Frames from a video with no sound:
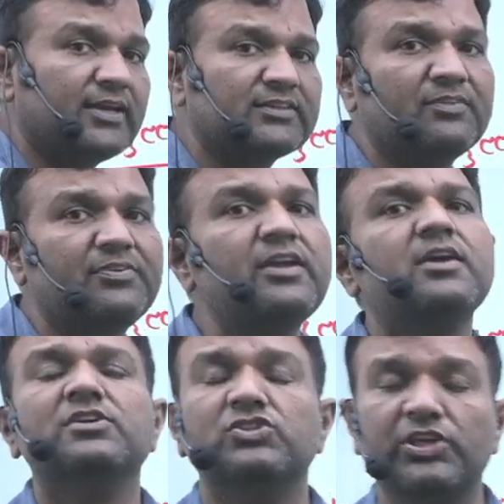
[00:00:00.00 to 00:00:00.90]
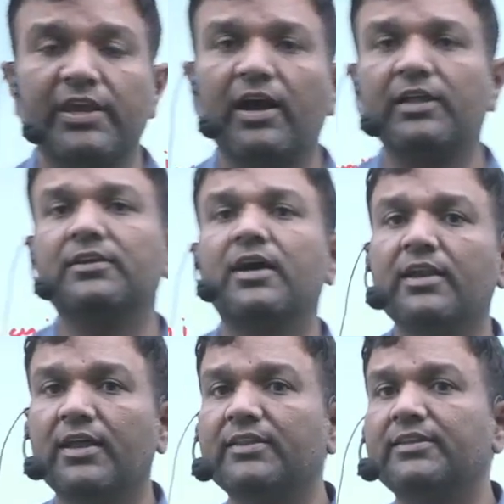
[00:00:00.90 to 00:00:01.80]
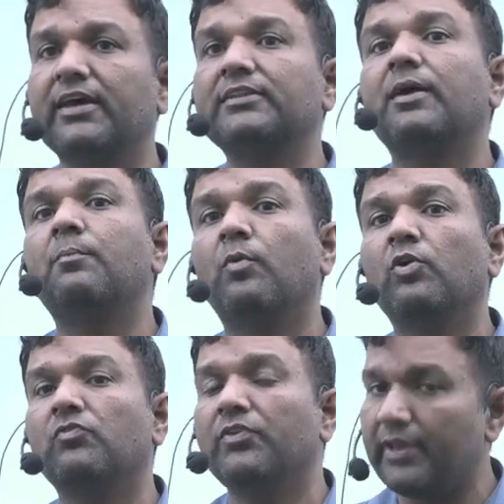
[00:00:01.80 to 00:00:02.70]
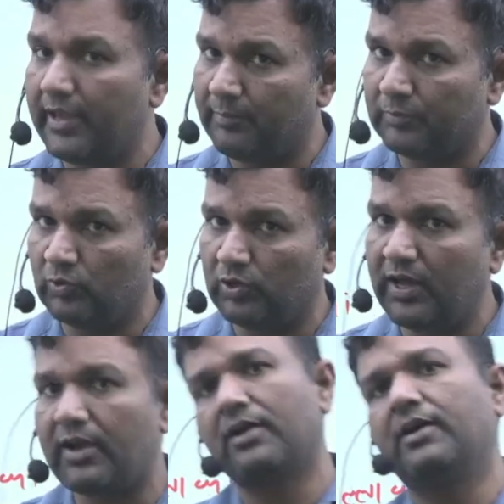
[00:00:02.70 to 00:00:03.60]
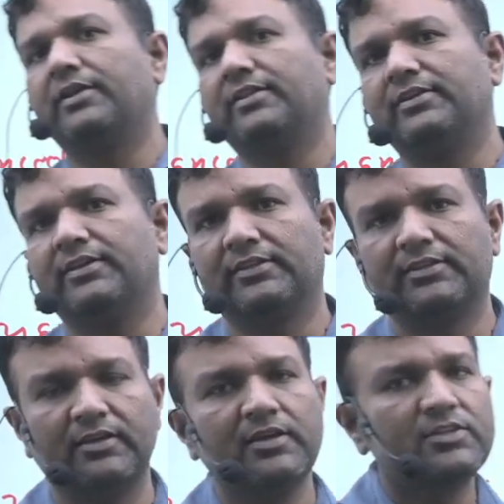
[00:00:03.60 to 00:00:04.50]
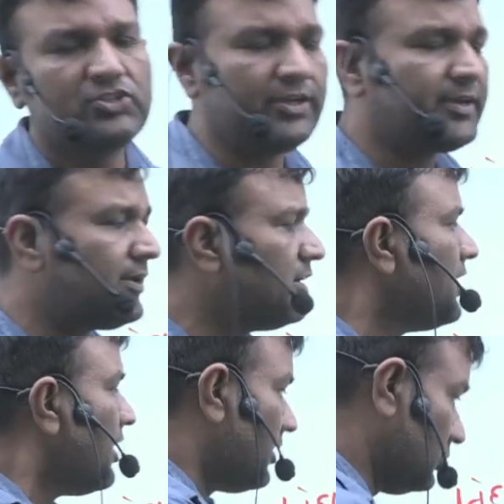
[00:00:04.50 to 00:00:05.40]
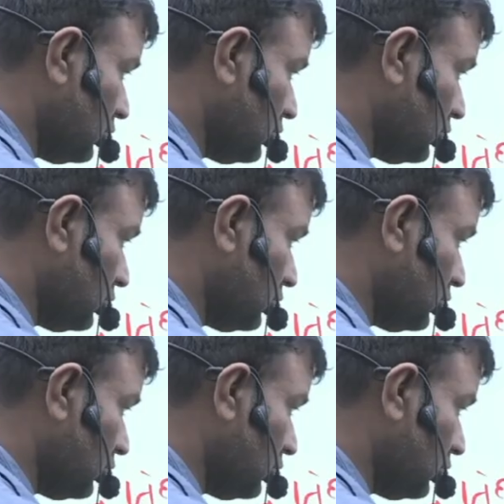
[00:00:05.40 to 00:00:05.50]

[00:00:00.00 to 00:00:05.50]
था भी जेहाद का नारा दिया था मौलवी अहमदुल्ला खान ने दिया था ठीक है तो